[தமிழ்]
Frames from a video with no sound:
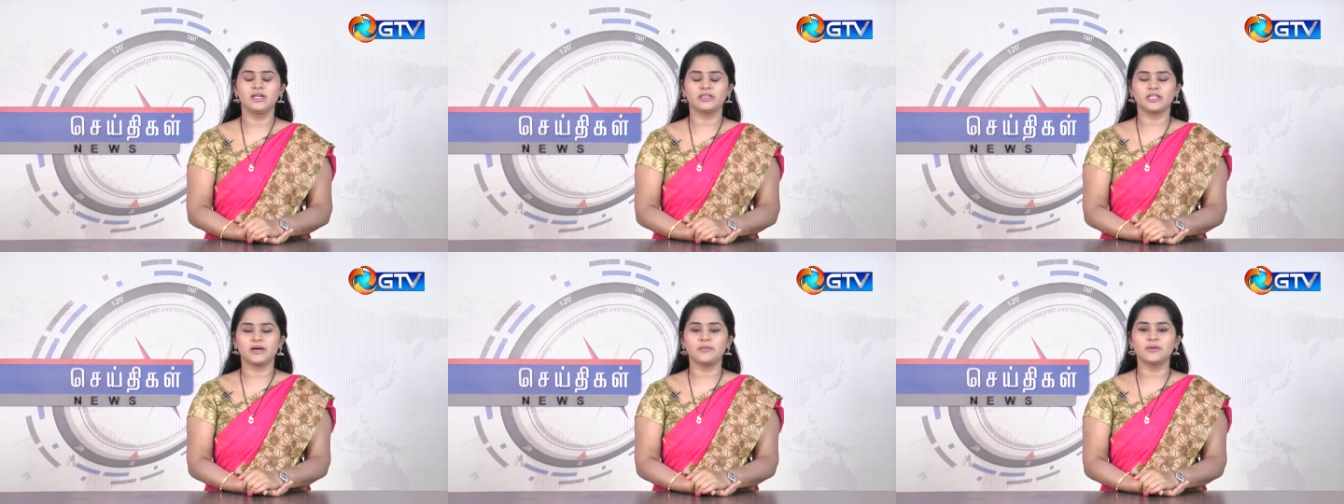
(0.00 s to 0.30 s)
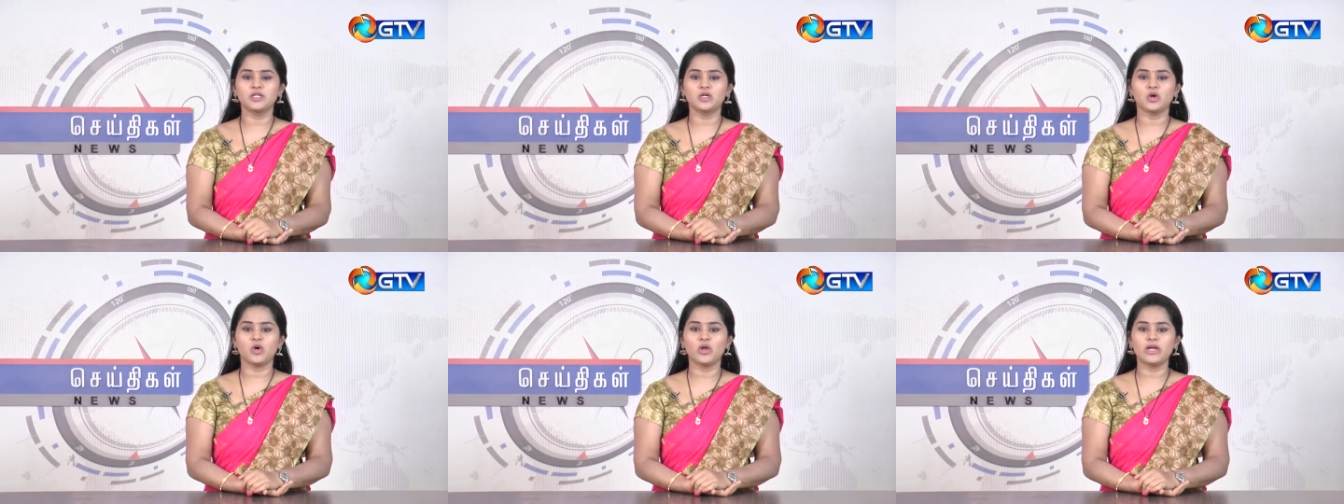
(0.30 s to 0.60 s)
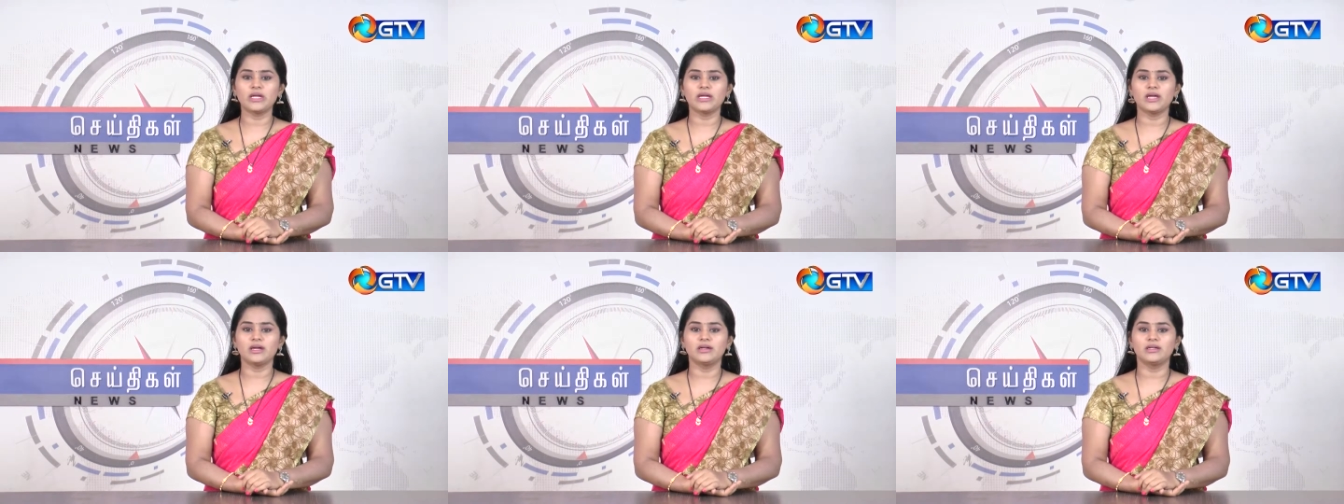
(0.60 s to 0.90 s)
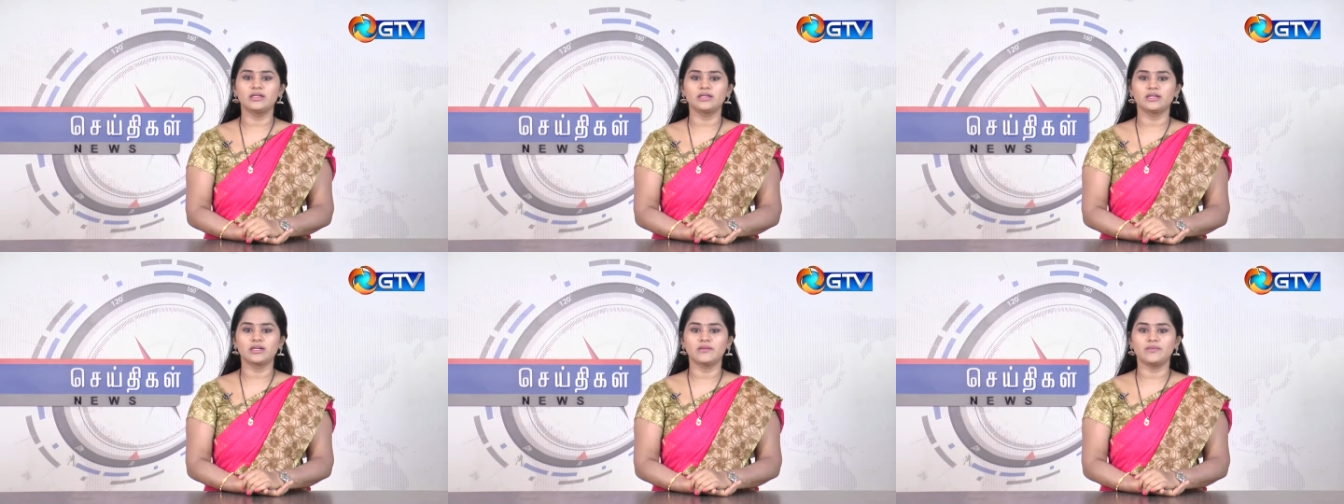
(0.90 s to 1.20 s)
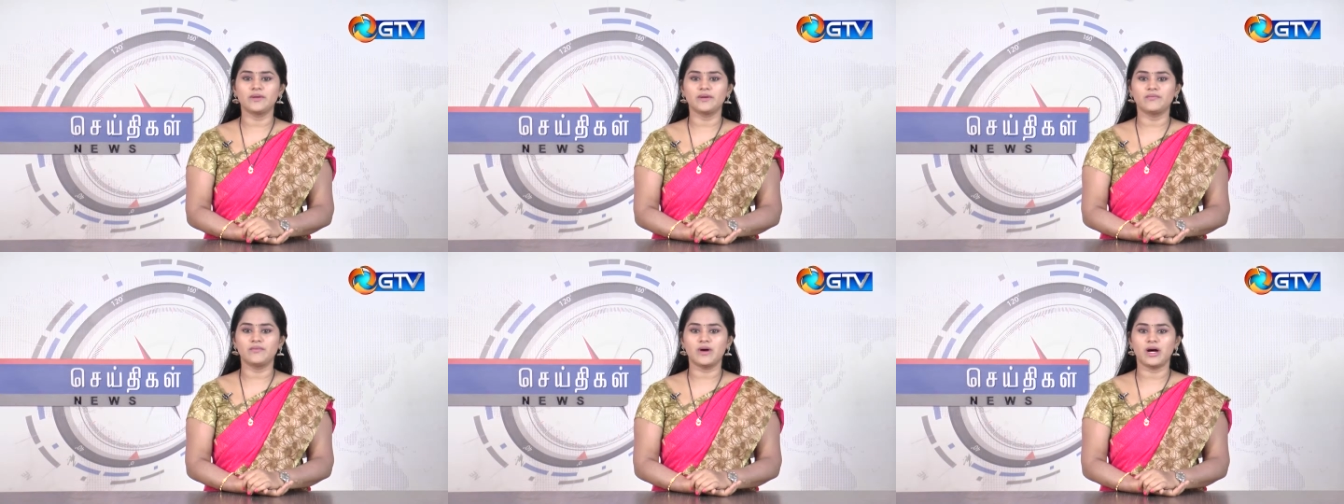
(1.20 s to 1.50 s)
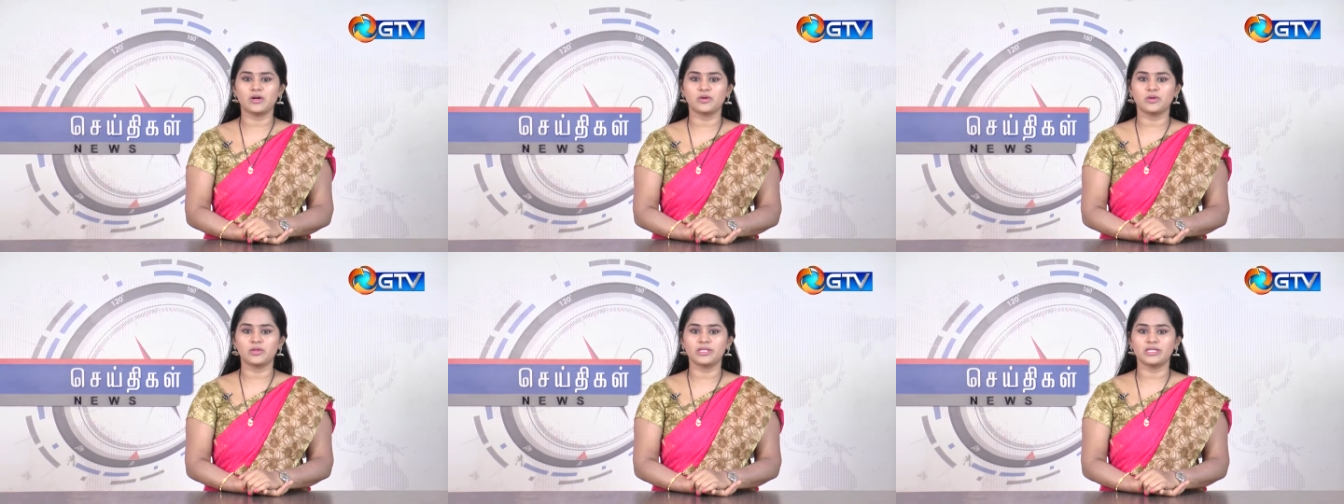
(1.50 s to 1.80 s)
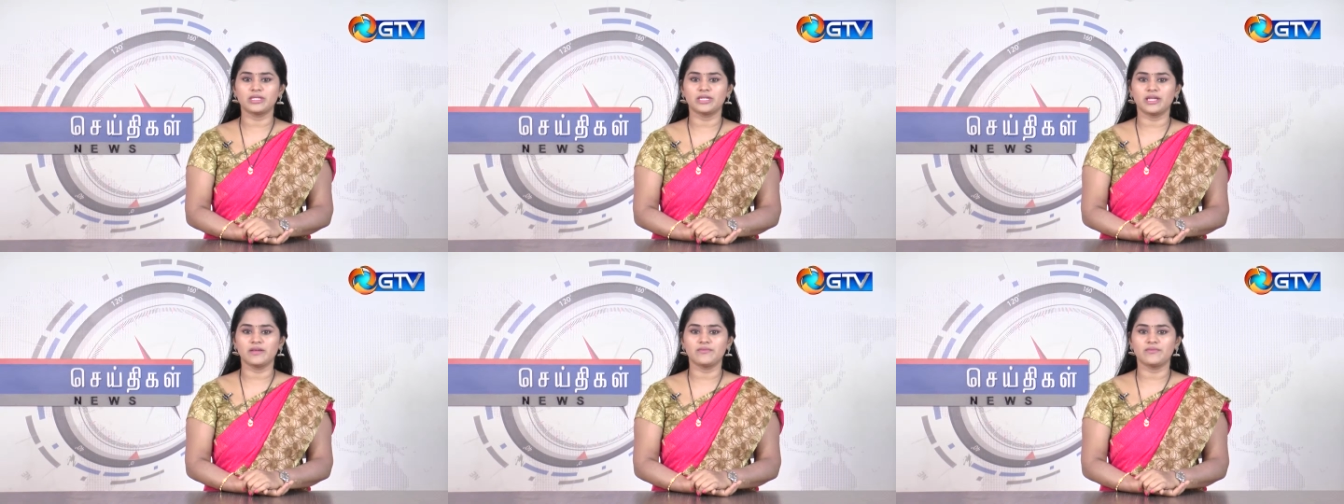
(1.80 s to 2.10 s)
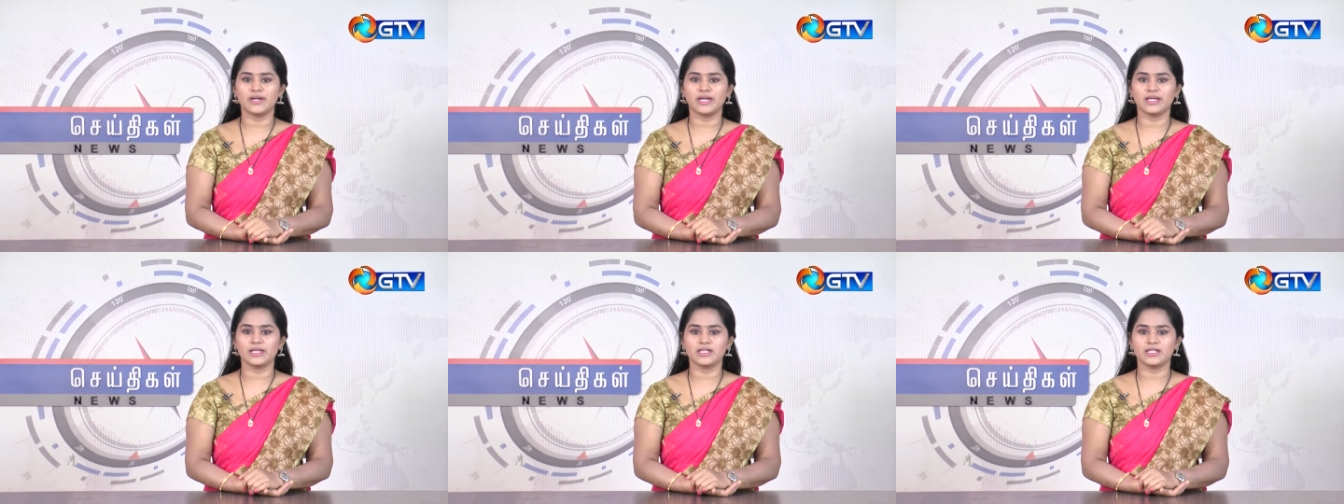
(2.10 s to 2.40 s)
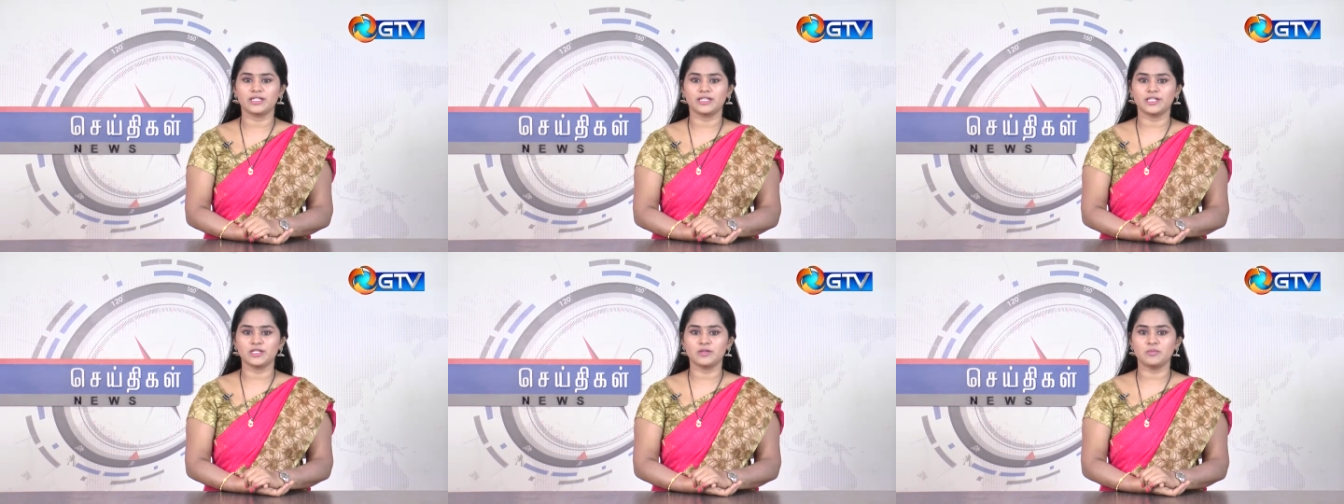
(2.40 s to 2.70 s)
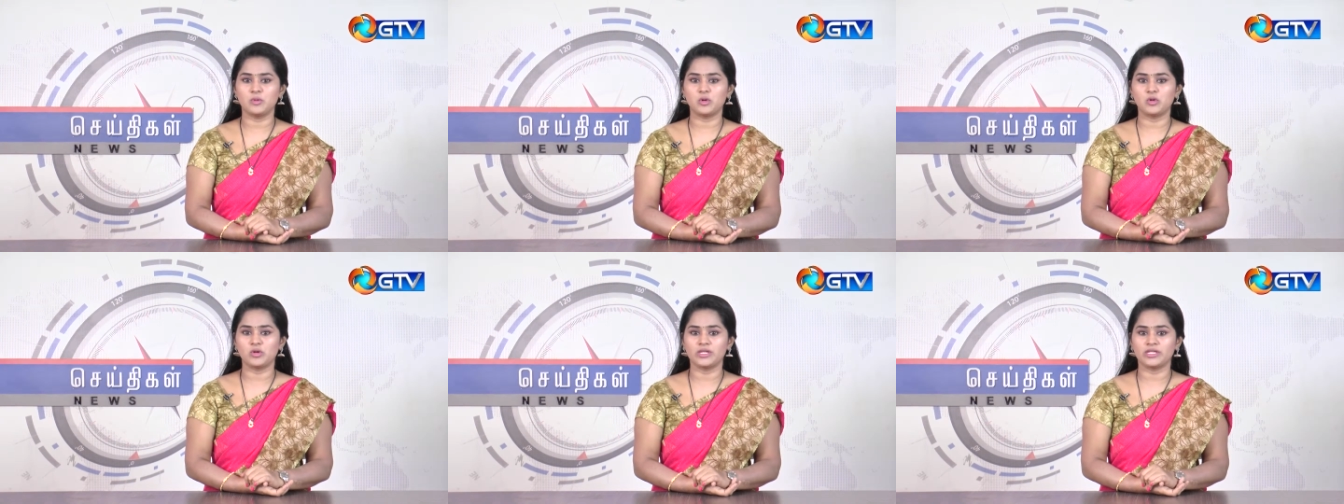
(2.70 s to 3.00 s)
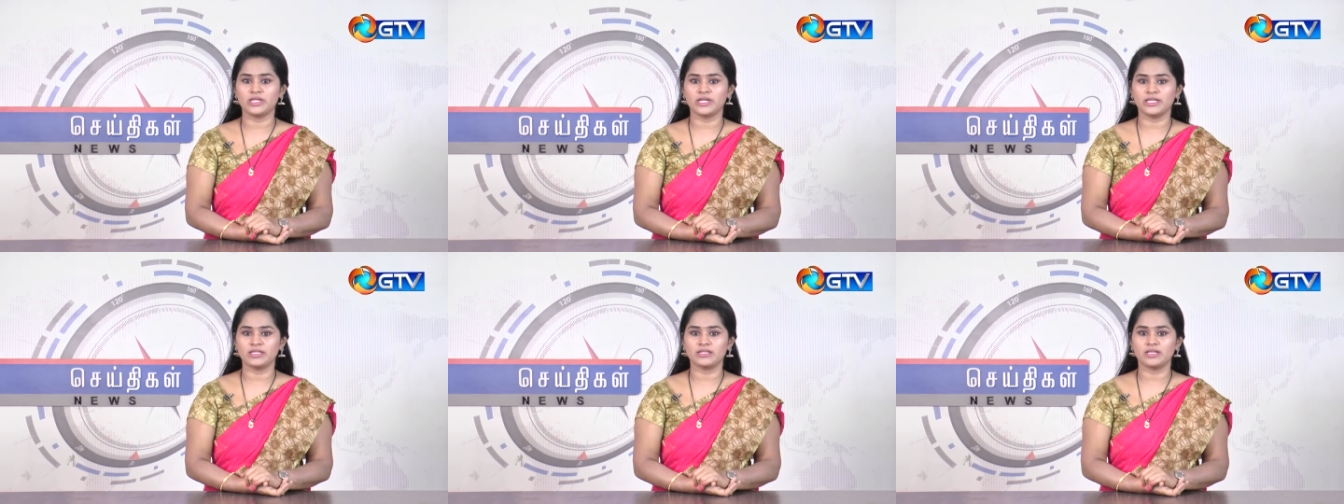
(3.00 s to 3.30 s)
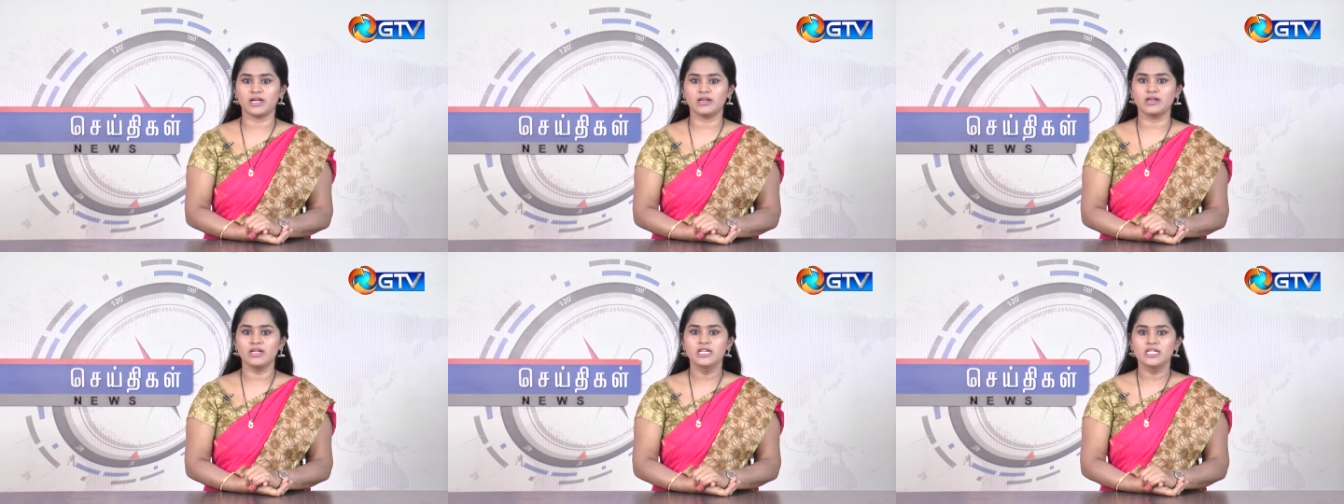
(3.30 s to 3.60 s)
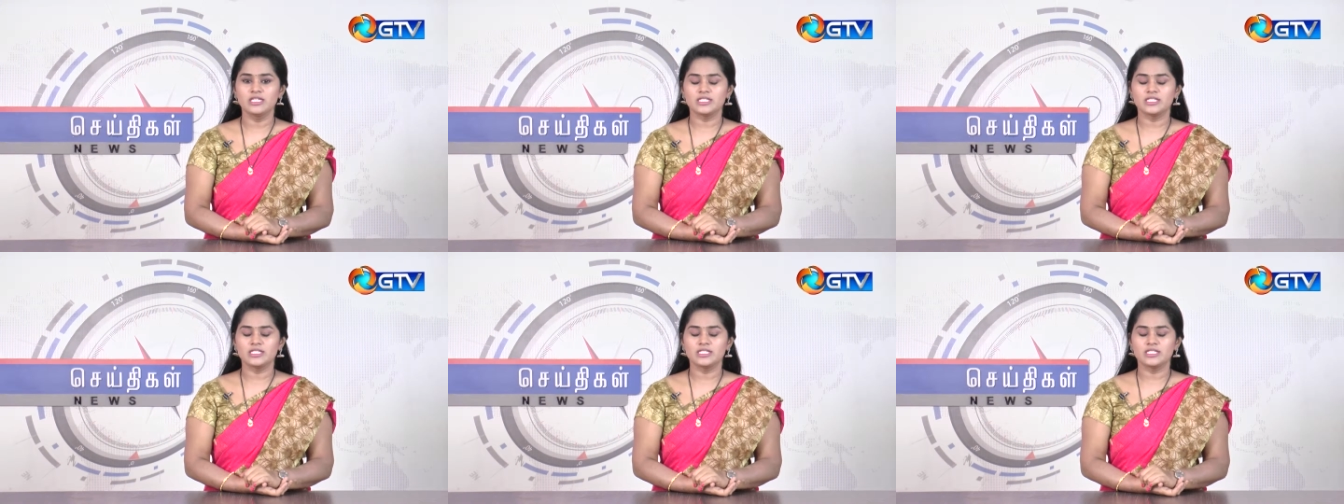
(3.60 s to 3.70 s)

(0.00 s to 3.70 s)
தமது கோரிக்கைகளுக்கு வெறும் வாக்குறுதிகளை வழங்கி கடந்து போக நினைத்தால்